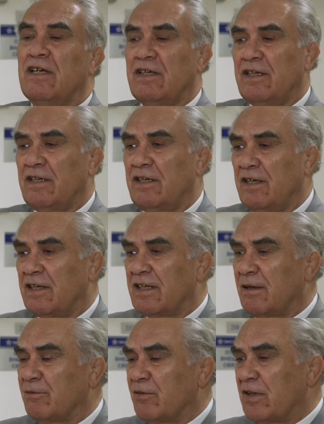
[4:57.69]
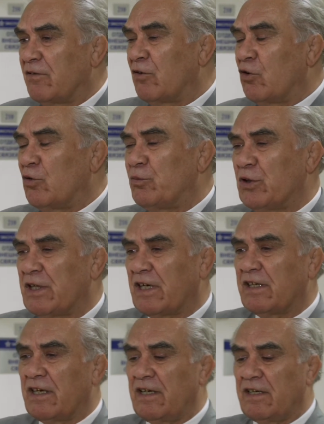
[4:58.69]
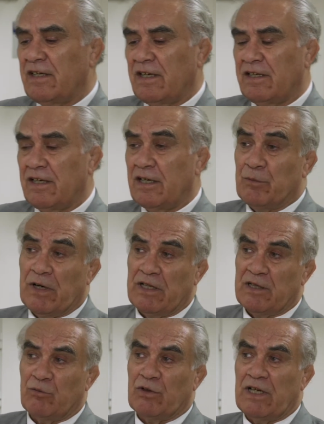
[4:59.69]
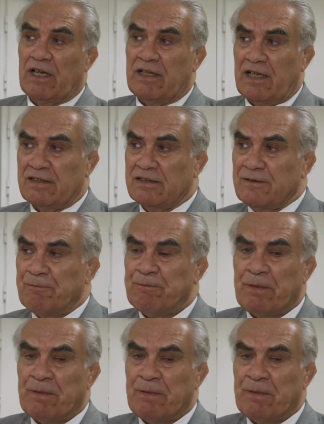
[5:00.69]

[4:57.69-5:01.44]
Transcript: или там в Европу и так далее, и так далее. Поэтому для нас